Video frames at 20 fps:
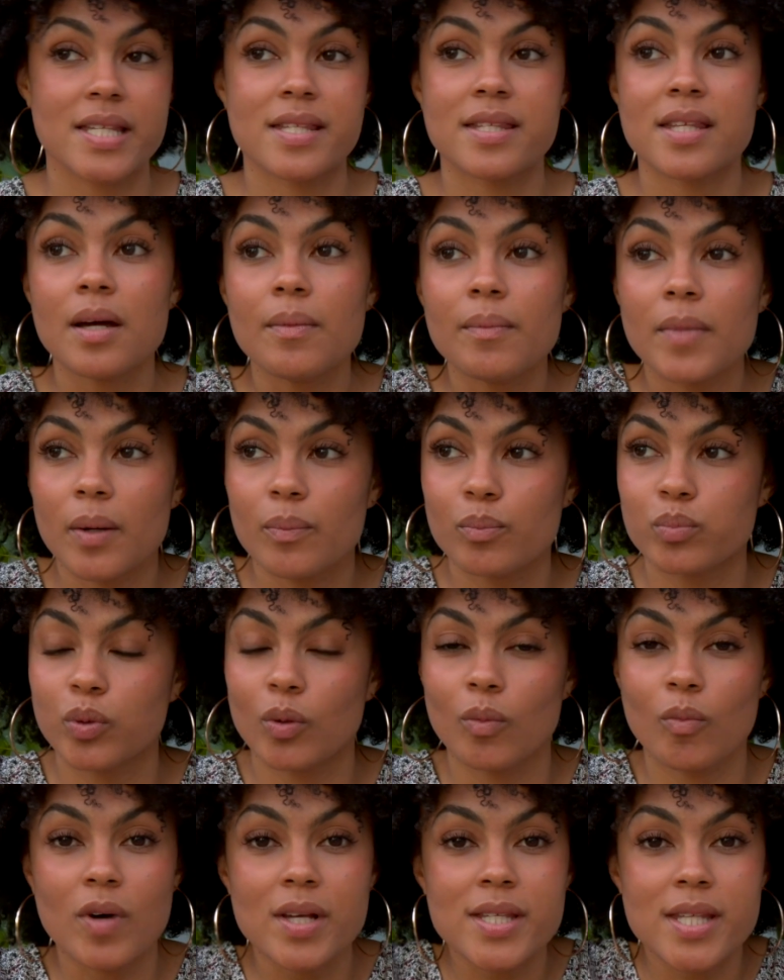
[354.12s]
Et ça, ben,
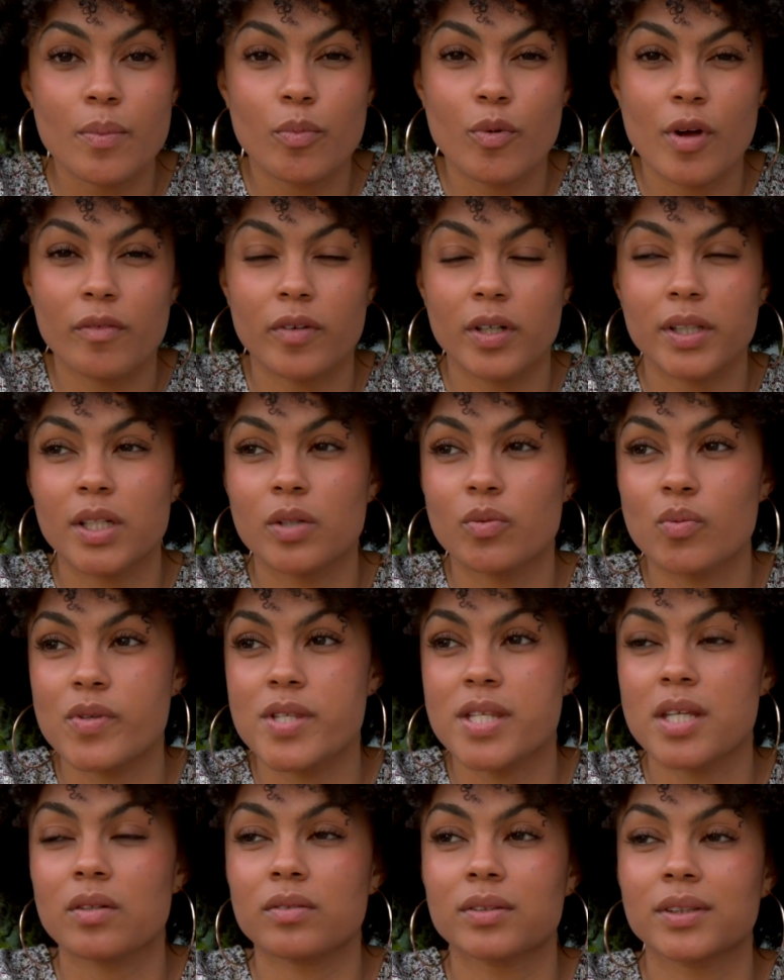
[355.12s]
pour moi, ça peut avoir des
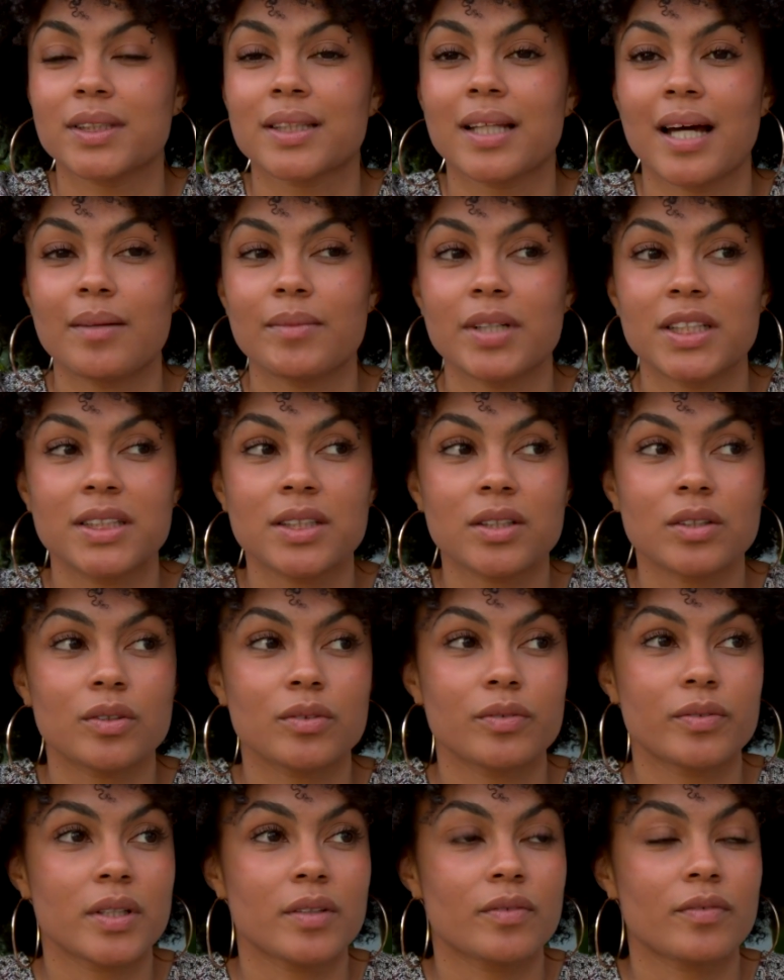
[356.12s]
conséquences dramatiques
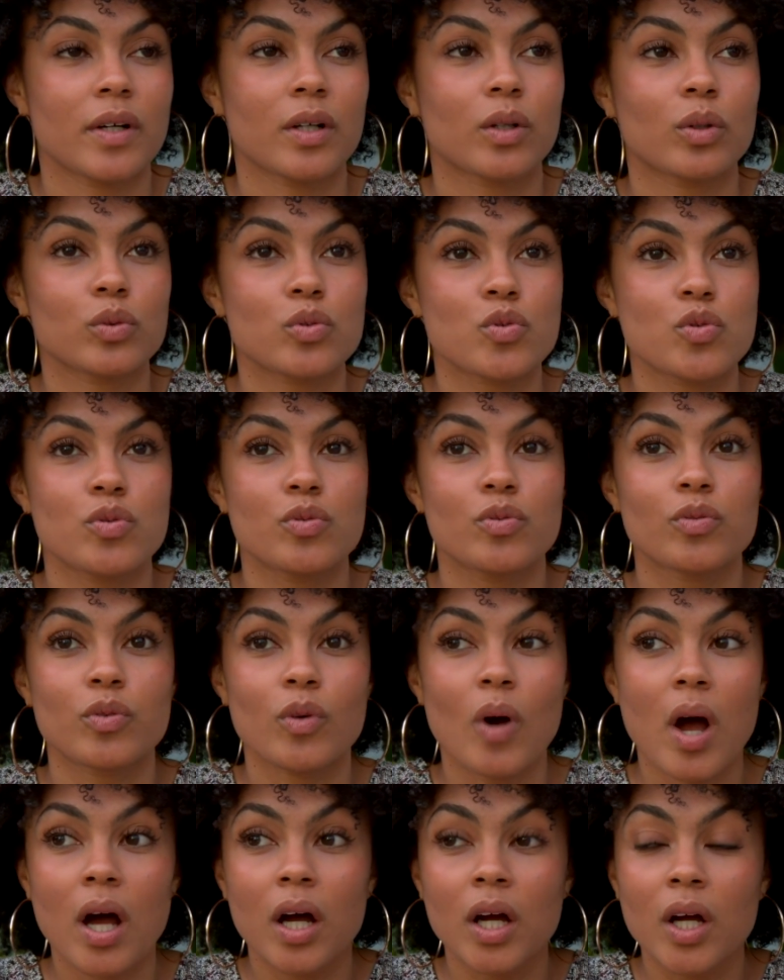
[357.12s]
en fait. Enfin, quand tu
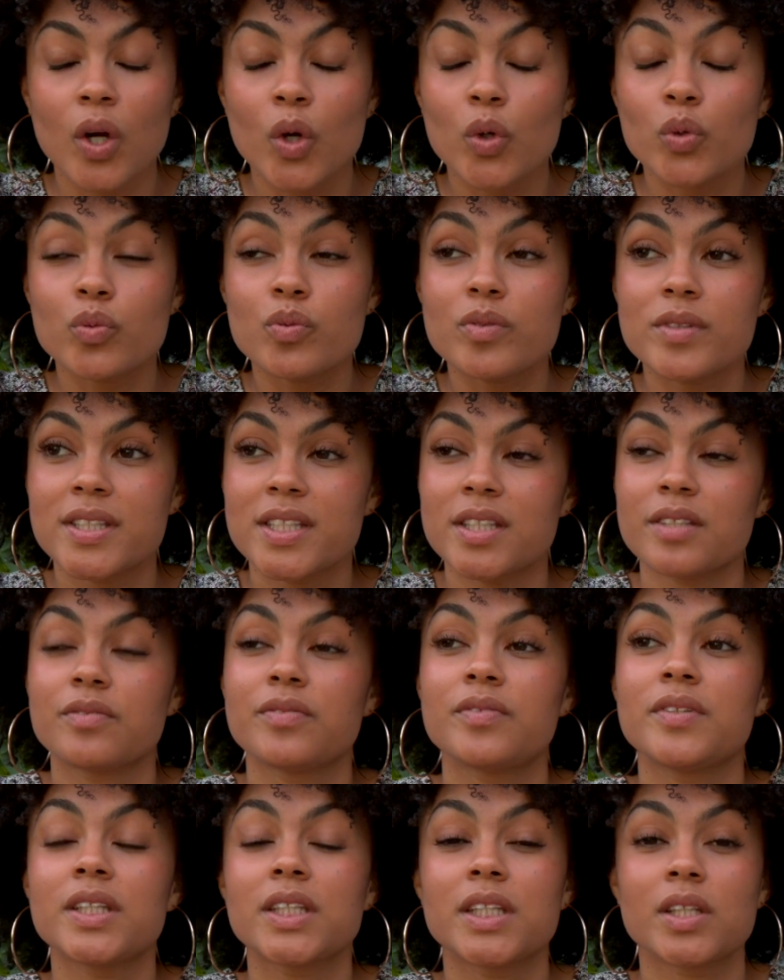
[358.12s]
vois toutes ces
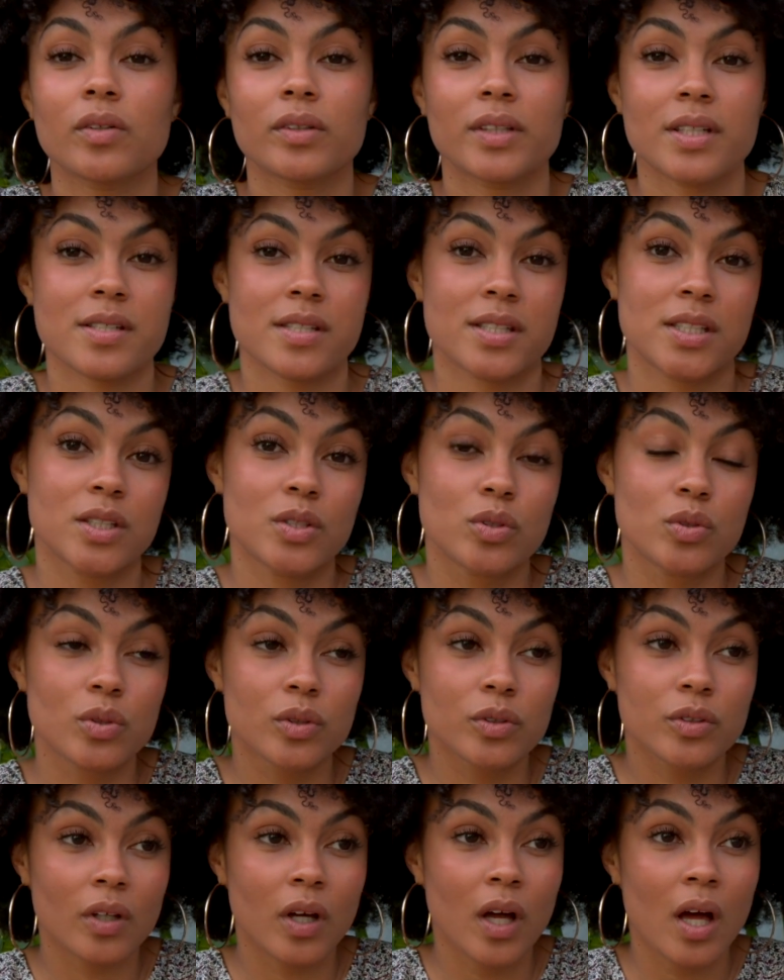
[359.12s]
filles qui en incitent
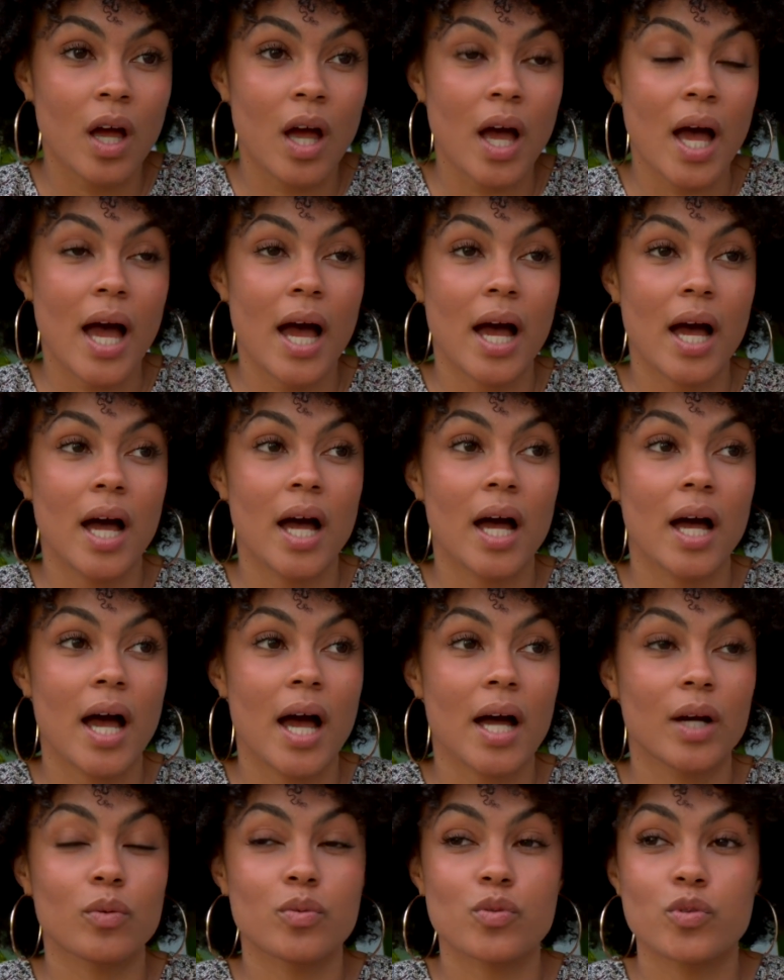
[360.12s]
d'autres
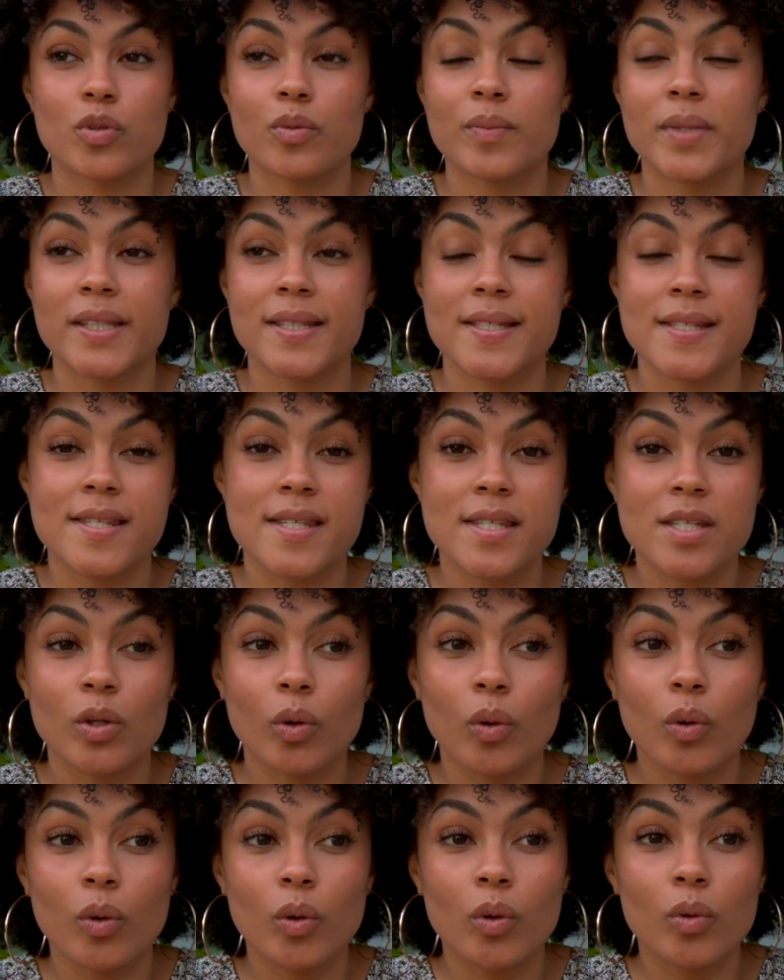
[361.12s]
à, consommer des
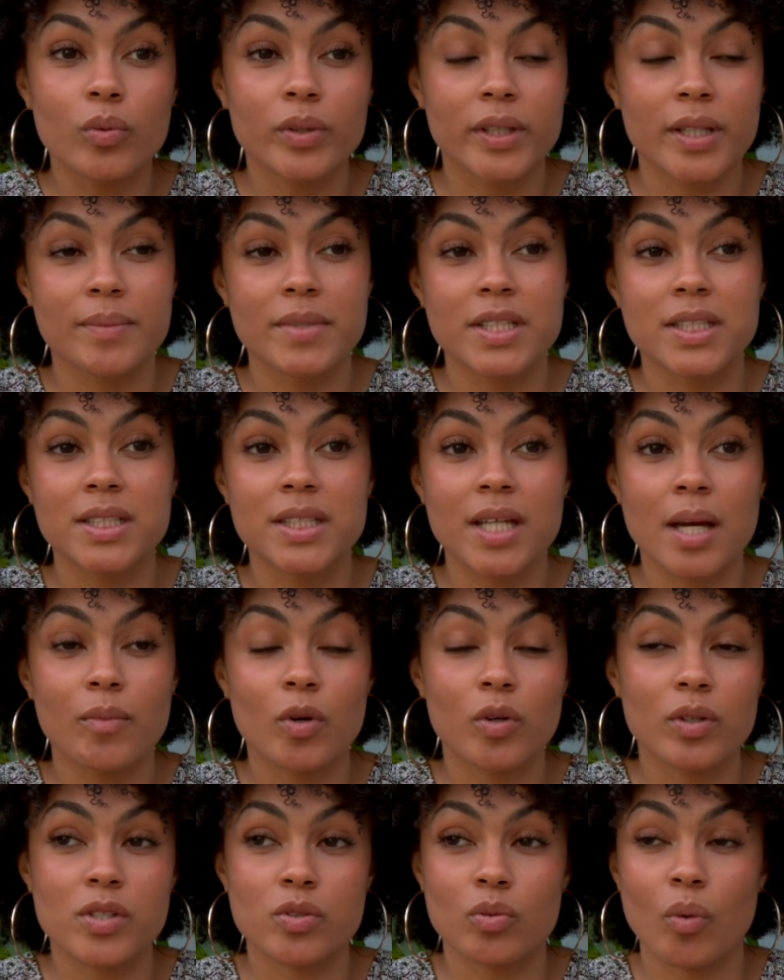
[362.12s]
sirops ou des
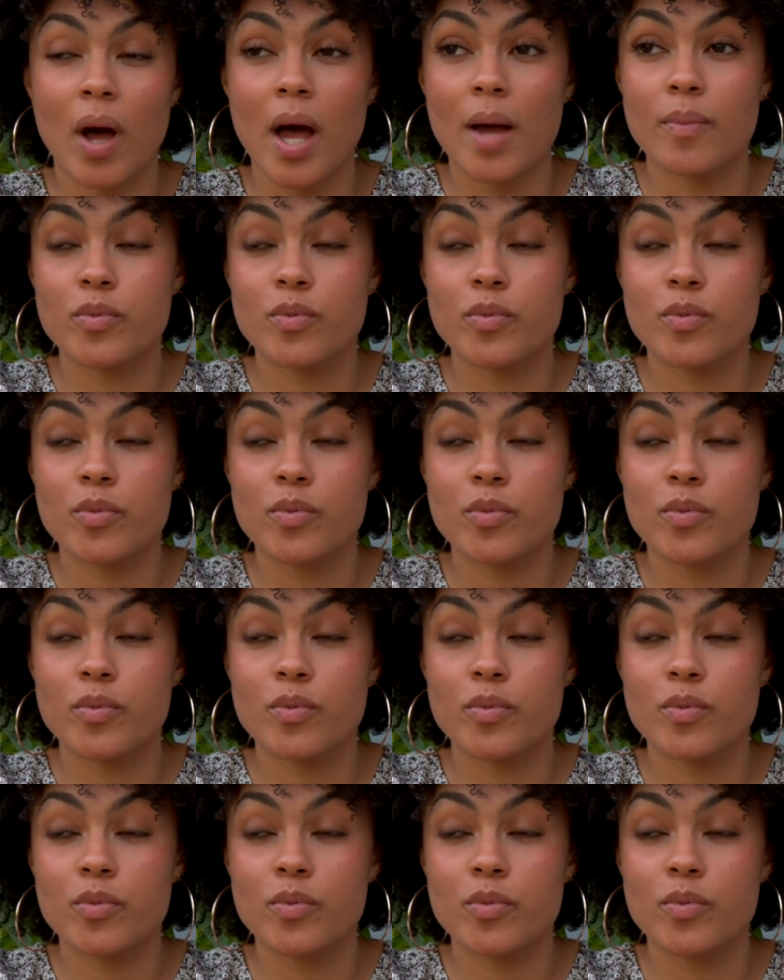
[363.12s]
médicaments qui sont